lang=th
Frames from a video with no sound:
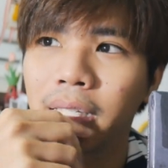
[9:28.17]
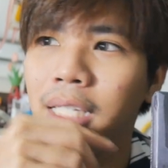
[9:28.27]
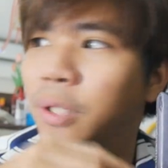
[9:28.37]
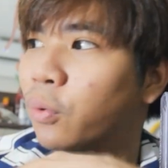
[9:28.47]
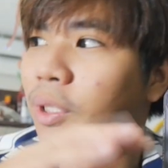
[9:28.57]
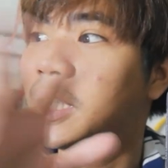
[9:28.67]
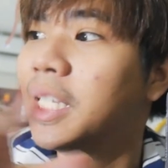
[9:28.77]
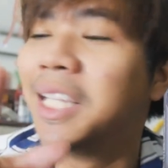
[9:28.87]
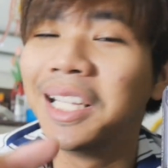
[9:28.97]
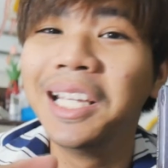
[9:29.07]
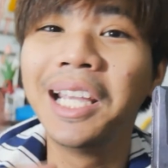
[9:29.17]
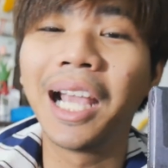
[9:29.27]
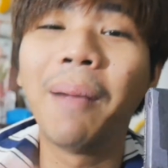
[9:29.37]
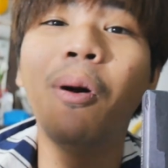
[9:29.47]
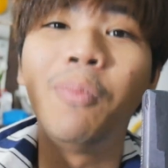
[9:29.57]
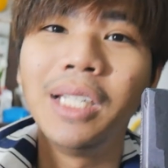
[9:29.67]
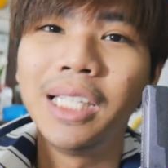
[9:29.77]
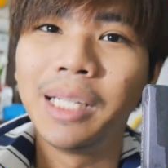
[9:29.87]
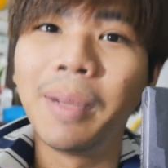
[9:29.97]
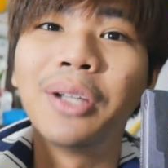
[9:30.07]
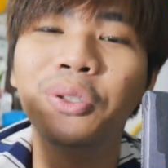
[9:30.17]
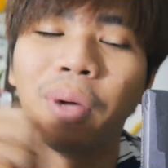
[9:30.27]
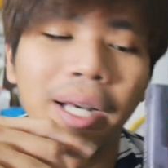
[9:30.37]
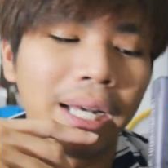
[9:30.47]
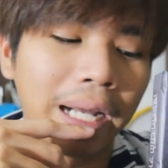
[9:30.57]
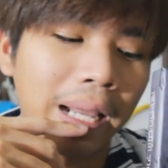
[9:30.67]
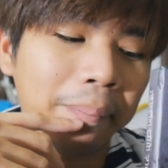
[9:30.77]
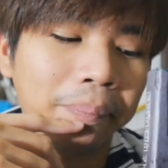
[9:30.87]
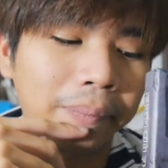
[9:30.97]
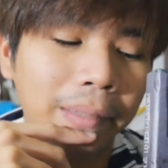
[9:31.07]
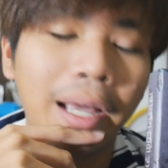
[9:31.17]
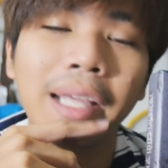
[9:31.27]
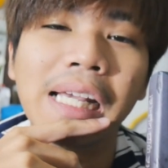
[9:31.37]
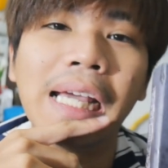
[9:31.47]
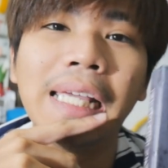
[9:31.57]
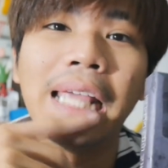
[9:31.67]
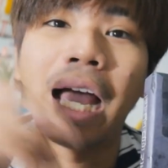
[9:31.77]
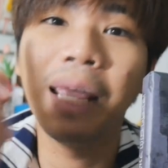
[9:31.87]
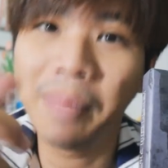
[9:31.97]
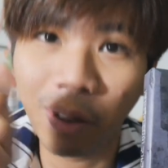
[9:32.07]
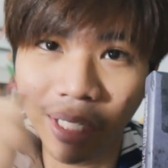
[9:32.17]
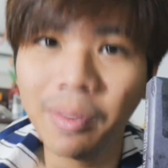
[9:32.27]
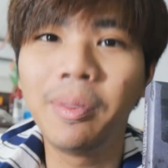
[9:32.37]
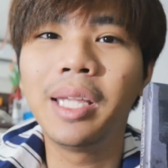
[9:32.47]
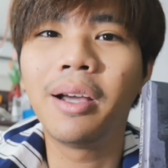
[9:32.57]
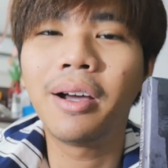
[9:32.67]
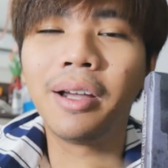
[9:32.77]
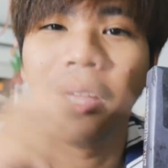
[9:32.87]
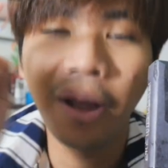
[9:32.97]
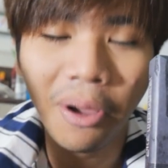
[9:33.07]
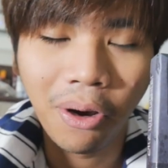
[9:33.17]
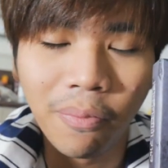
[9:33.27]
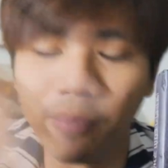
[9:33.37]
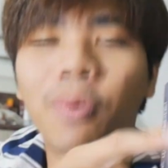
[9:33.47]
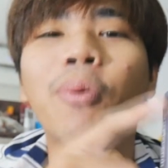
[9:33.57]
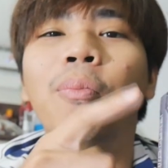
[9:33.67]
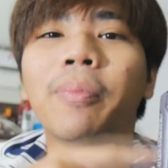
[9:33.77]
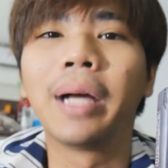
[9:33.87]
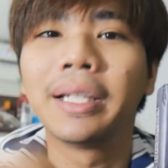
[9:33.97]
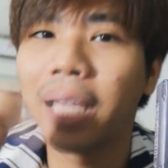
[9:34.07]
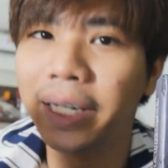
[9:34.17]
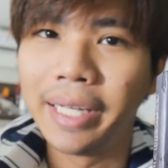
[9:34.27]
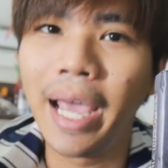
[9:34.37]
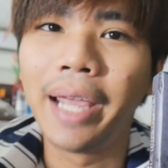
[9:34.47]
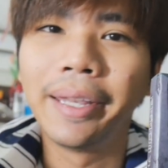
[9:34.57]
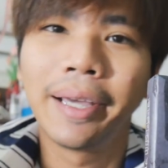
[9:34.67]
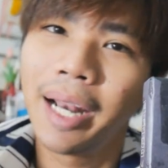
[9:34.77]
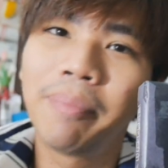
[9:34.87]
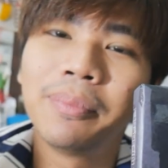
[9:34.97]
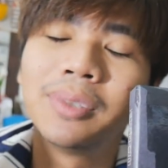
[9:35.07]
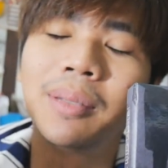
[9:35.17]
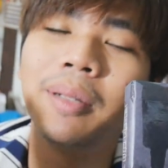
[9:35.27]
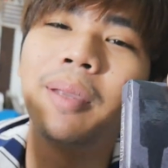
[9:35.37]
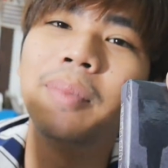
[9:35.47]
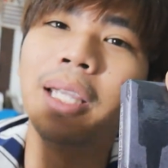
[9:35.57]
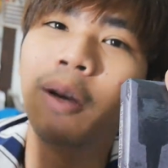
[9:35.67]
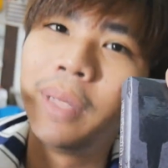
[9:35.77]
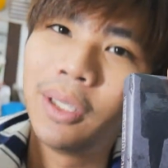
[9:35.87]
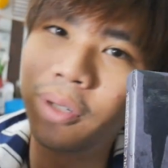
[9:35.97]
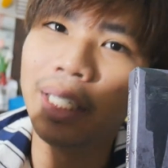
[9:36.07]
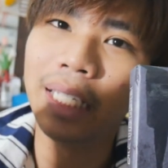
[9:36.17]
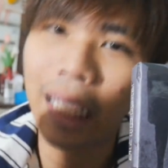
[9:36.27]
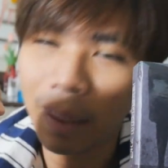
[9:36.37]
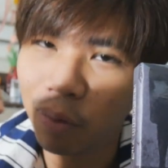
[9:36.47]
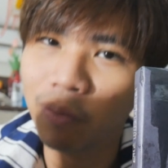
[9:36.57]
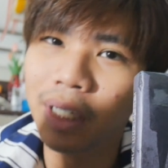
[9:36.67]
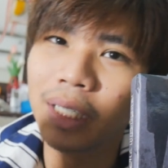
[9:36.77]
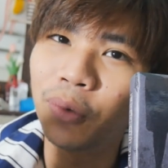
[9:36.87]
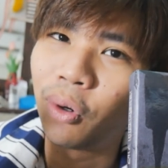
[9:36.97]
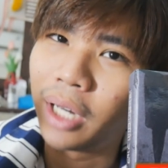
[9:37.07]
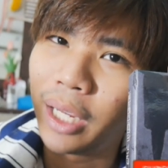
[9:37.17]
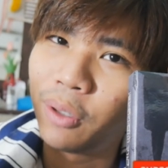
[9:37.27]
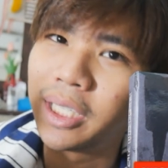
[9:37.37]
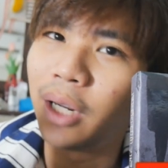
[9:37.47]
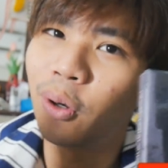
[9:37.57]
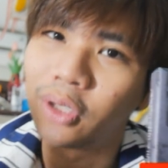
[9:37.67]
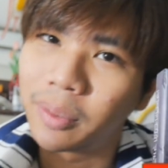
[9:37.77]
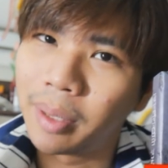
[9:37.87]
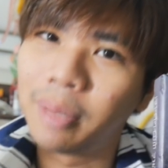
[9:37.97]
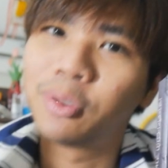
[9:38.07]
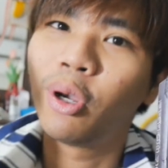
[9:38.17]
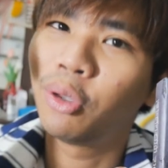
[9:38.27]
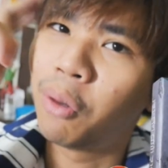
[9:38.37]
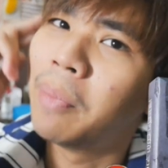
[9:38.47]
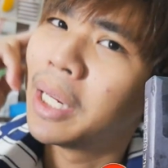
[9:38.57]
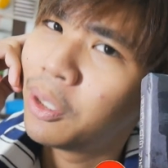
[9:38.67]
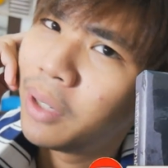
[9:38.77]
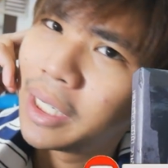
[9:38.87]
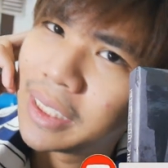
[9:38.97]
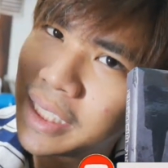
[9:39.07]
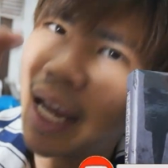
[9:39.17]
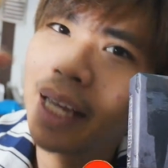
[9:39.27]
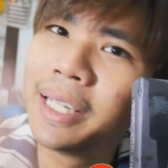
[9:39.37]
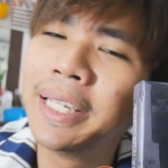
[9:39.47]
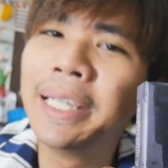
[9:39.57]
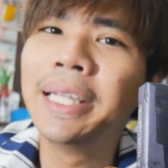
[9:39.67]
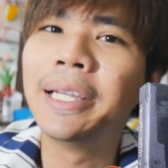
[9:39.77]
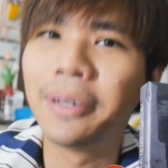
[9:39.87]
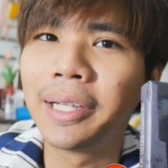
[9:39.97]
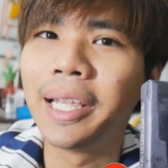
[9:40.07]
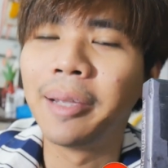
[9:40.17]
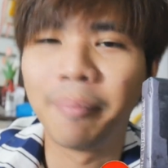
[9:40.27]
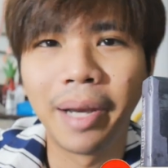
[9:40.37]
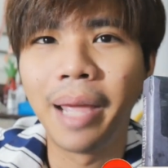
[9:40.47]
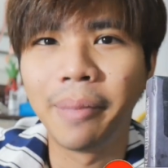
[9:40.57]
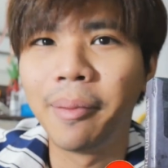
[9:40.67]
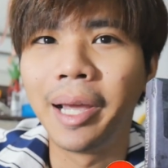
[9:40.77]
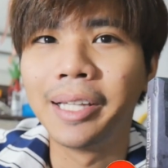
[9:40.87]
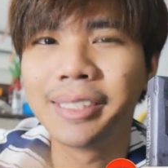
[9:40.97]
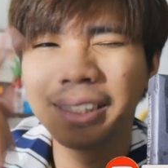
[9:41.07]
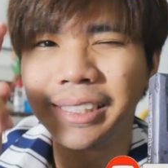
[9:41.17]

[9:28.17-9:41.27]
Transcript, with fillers: ที่อยู่ที่นี่ก็พอมีอีกบางส่วนนะครับก็ยังไงอยากให้มีคอนเทนต์แบบนี้อีกก็เป็นบอกผมข้างใต้นี้ได้นะครับสำหรับคลิปนี้ก็มีเท่านี้นะครับผมอย่าลืมกดไลค์กดแชร์กด ซับสไครบ์ กับช่องToMengด้วยนะจ๊ะโอเคไปละบ๊ายบาย